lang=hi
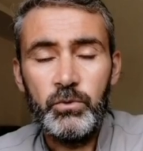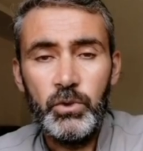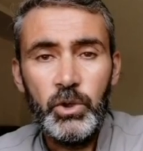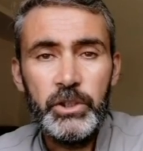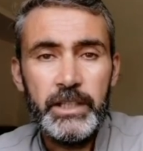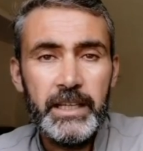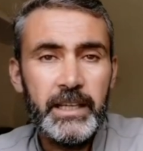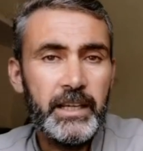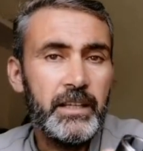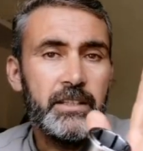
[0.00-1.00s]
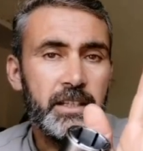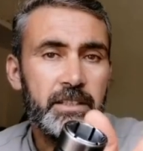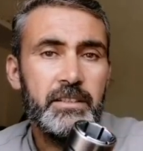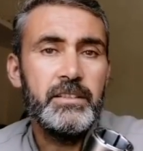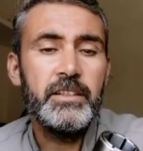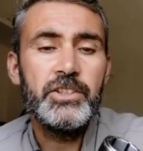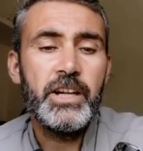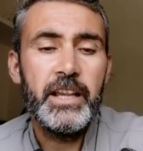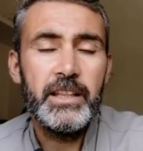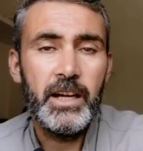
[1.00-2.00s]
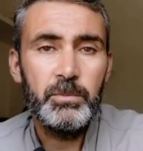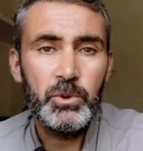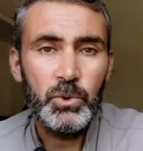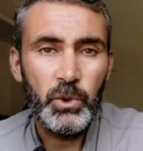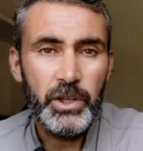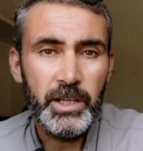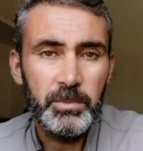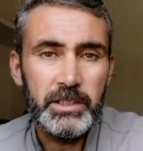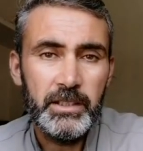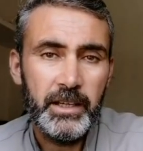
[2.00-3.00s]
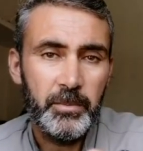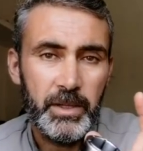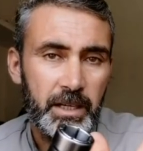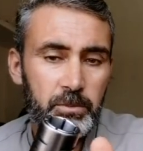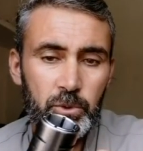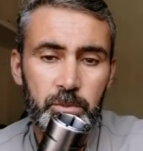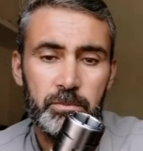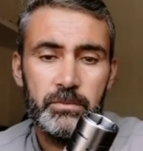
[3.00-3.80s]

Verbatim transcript: वो ये है ये चीज़ें शायद आपको कोई ना बताए मैं आपको